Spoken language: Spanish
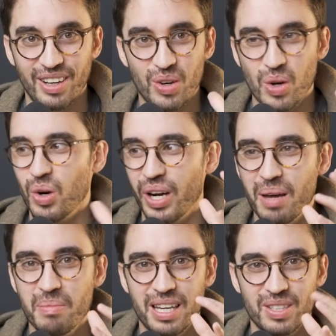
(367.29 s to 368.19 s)
con
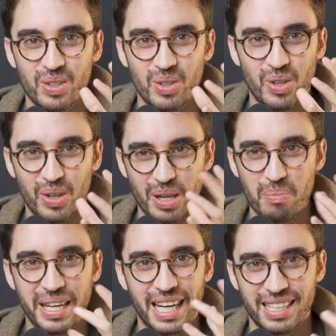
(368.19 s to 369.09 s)
hologramas o
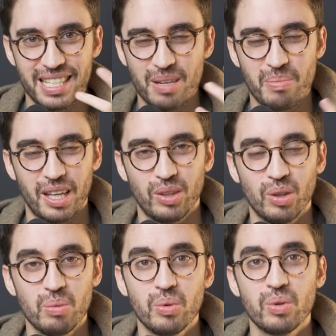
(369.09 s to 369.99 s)
réplicas así para
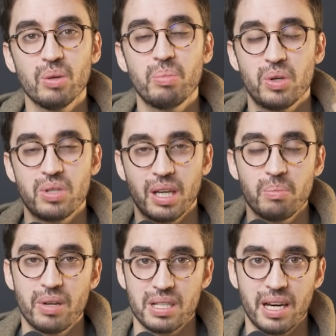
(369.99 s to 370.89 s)
todo el mundo, pero sí
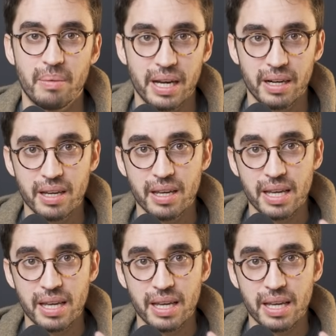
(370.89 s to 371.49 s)
que puedes grabar,